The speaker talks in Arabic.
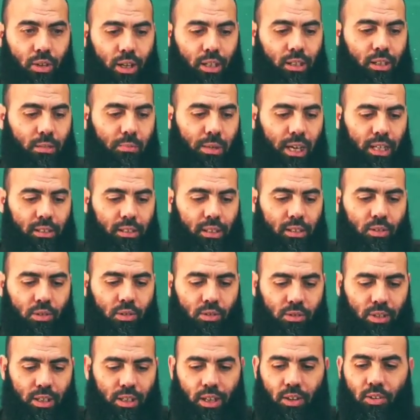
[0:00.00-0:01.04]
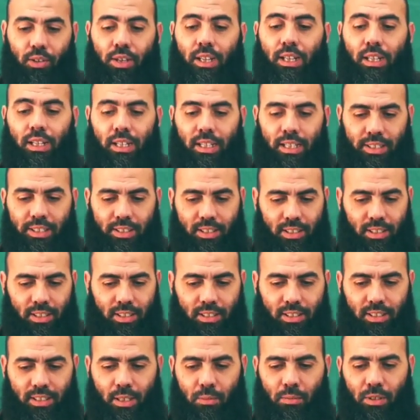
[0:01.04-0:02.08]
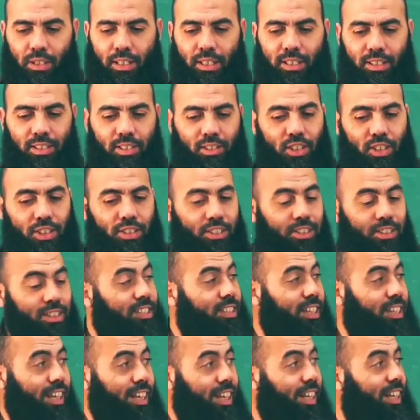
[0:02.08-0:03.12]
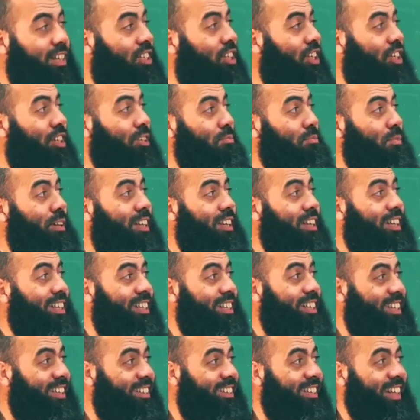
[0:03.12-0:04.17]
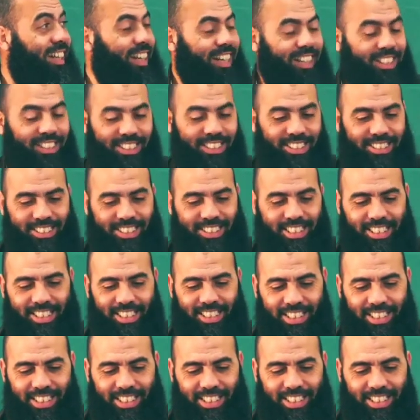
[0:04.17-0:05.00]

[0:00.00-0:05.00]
لواحد المحطة طرقية أخرى قال لك سلبي جيتي انت على هذيك ما الدق عندك انت